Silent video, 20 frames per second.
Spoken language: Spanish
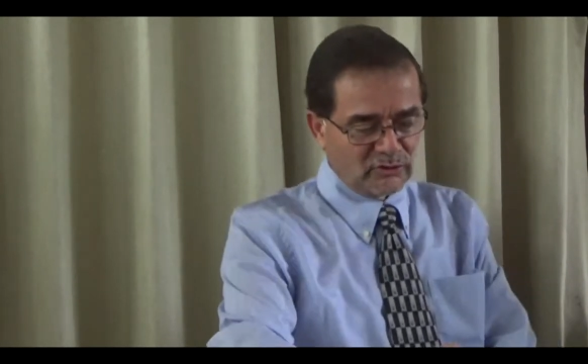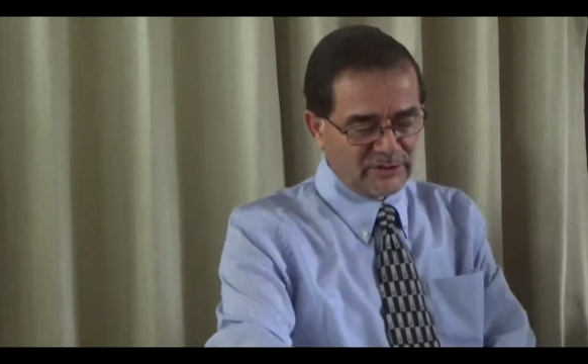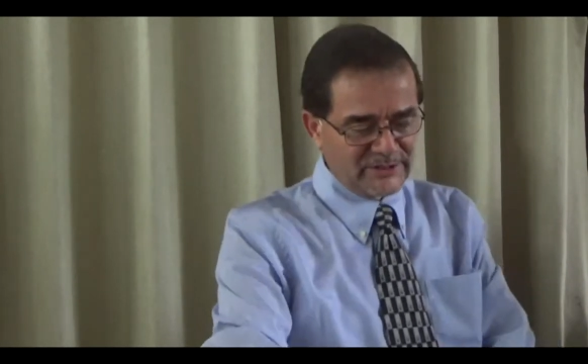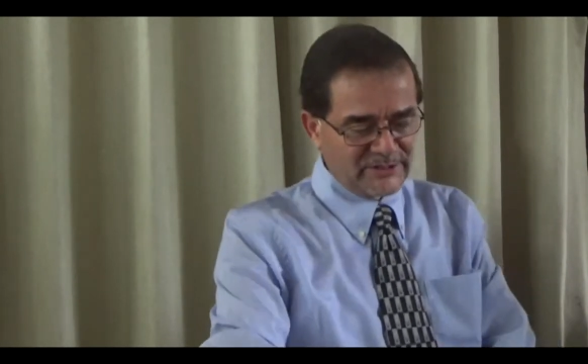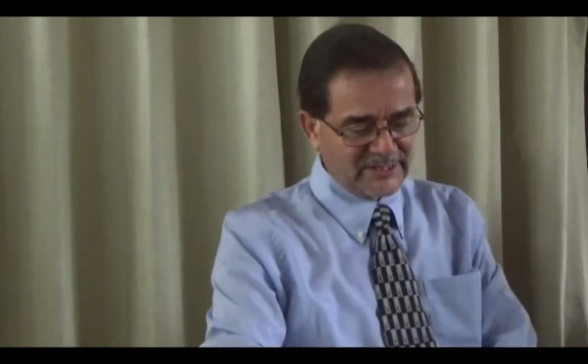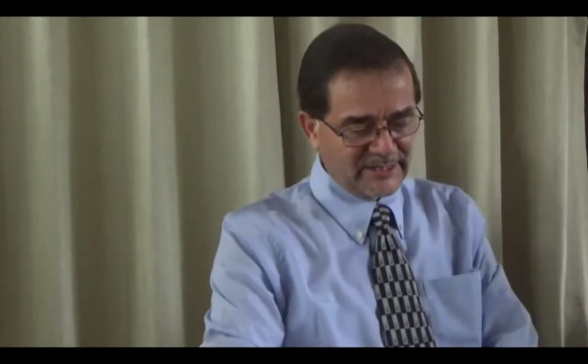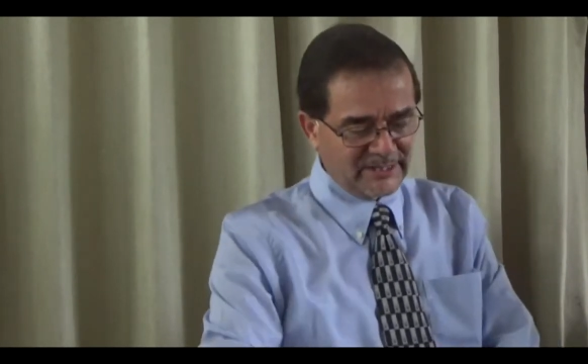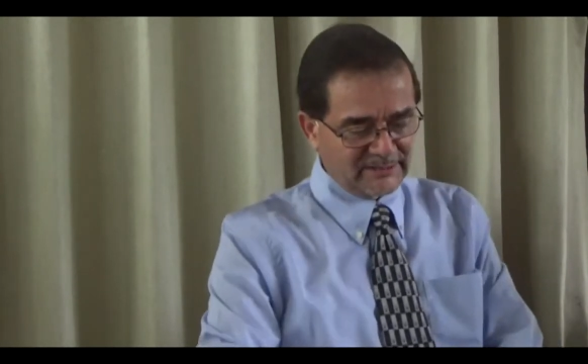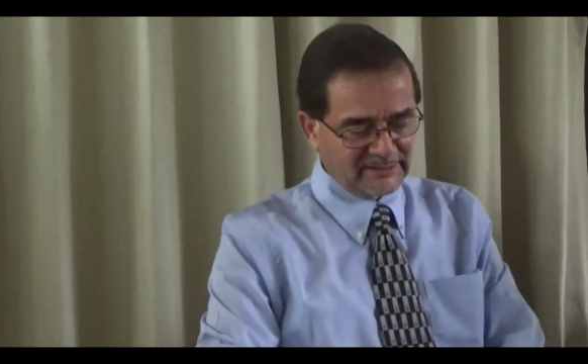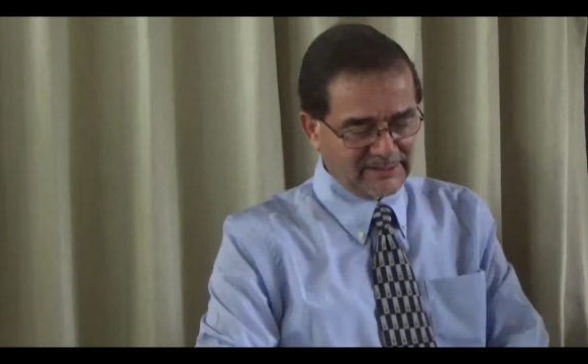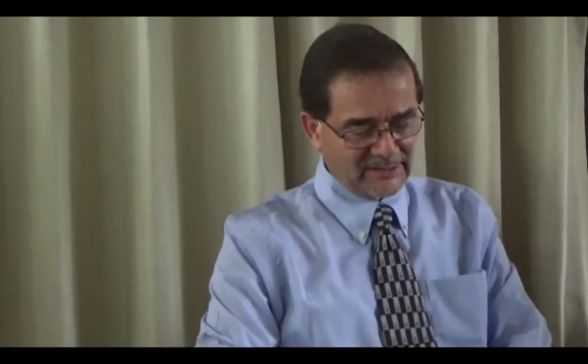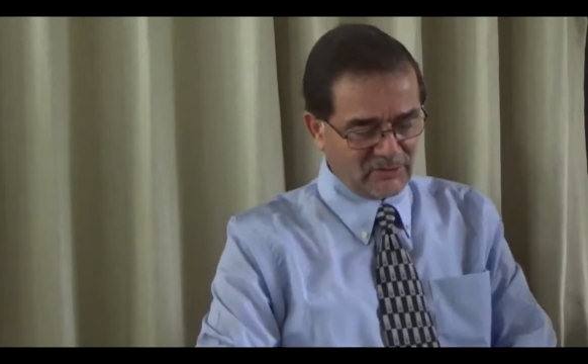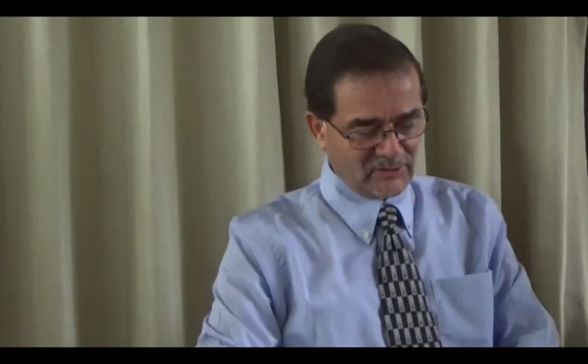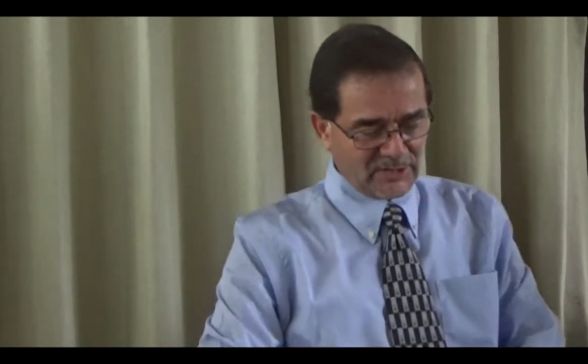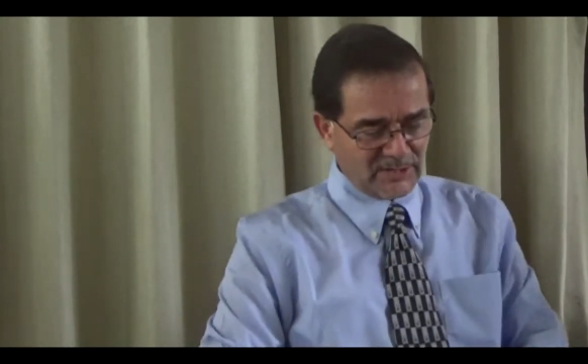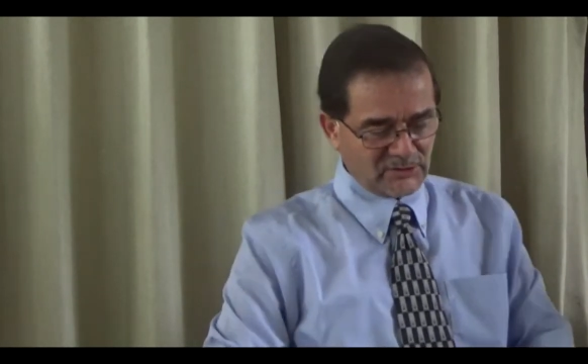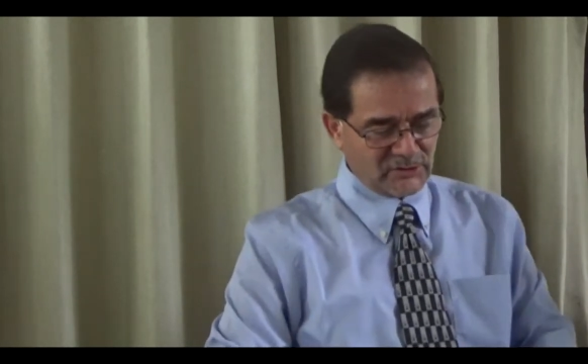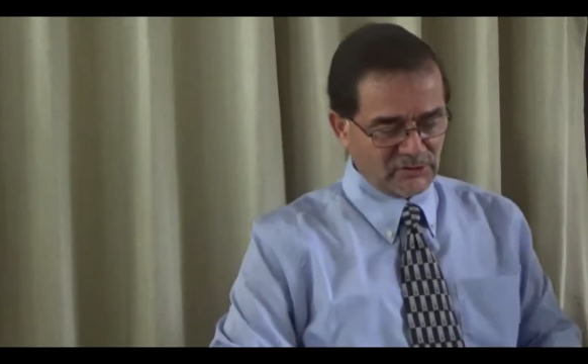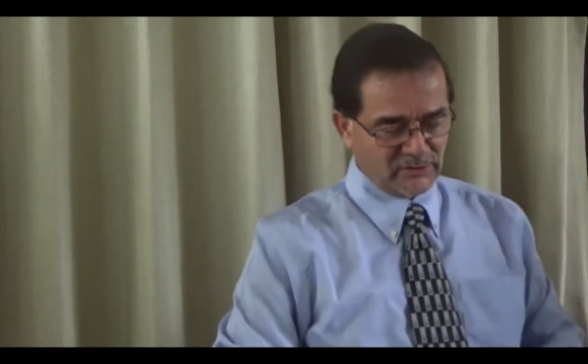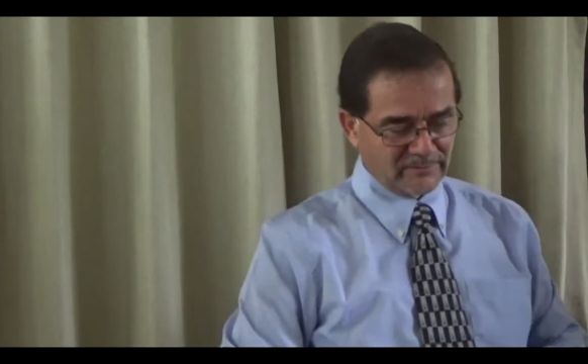en cierta
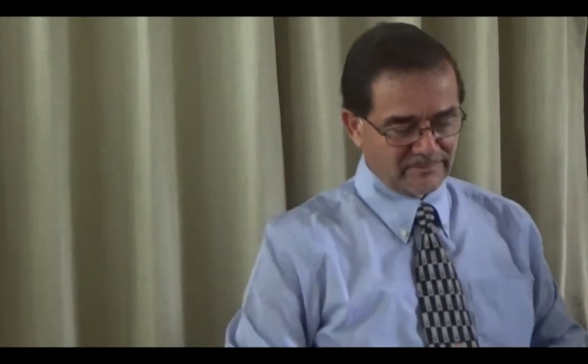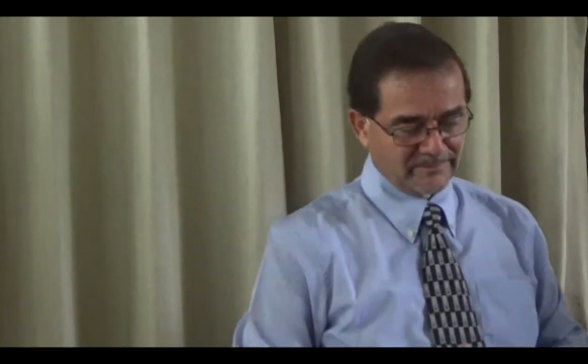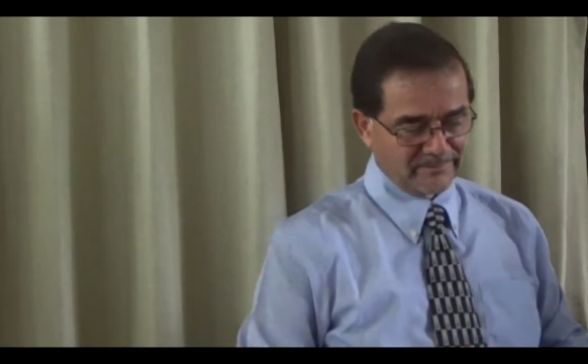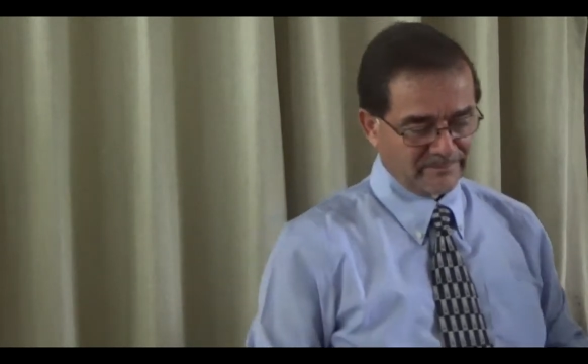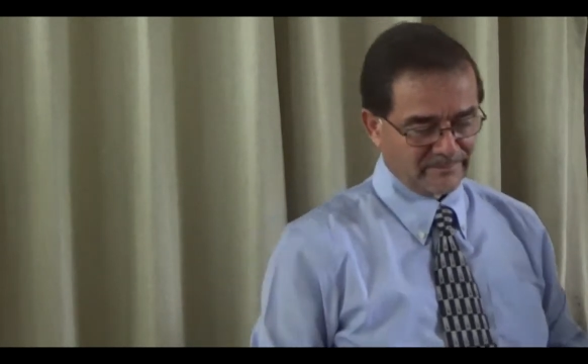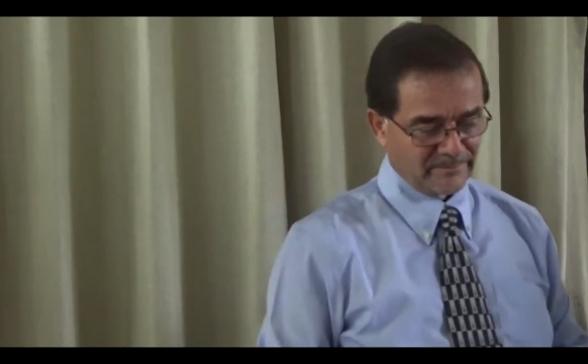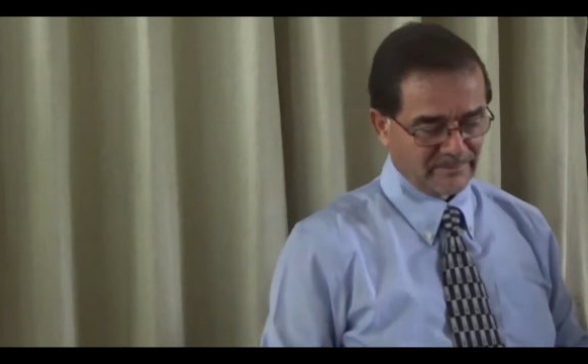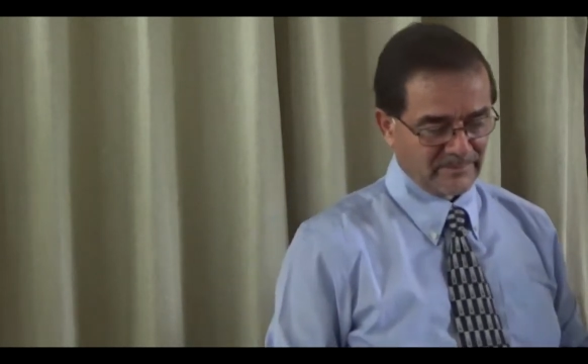ocasión,